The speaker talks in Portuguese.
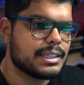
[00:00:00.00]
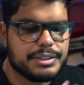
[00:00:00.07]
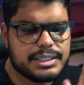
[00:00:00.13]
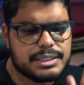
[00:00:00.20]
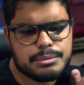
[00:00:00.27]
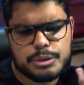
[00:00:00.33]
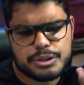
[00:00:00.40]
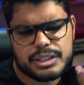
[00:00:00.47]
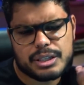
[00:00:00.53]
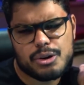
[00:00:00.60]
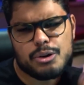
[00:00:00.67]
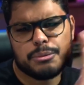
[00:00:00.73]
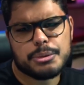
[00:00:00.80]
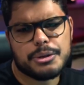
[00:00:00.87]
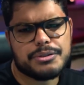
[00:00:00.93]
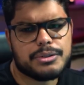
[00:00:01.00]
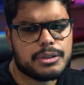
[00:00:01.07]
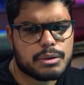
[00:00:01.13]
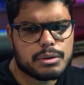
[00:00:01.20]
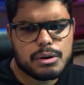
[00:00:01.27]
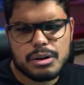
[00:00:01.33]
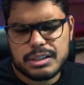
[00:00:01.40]
O Facebook já comprou e
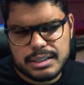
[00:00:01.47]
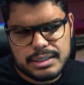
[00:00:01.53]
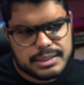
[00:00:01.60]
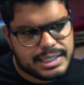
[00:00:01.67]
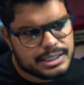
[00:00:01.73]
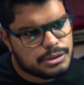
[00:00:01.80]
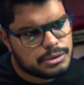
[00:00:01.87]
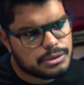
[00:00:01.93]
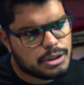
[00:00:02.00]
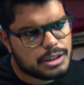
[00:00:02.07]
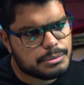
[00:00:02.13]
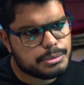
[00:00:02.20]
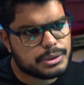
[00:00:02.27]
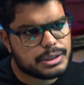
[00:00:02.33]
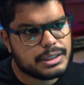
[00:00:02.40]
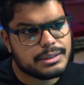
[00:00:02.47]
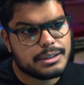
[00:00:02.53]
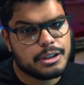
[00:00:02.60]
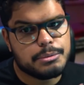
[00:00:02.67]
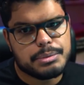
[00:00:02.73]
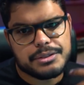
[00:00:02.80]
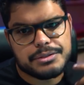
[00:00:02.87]
falou: não, corta esse trem de um dólar por ano
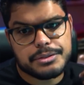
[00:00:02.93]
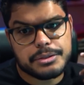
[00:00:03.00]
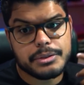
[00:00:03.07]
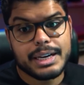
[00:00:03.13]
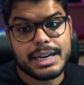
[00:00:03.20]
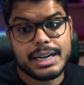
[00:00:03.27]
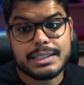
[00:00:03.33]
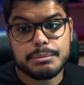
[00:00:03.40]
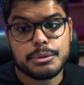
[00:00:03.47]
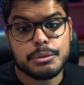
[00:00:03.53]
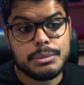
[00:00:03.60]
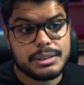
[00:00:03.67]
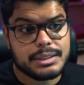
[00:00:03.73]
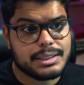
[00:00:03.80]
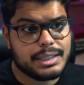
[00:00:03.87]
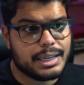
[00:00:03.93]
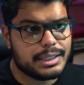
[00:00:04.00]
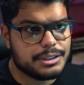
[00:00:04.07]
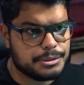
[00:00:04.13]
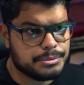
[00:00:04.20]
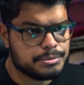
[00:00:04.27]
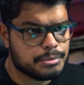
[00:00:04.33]
que eu prefiro ganhar na
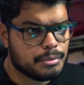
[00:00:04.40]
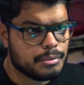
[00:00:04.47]
publicidade.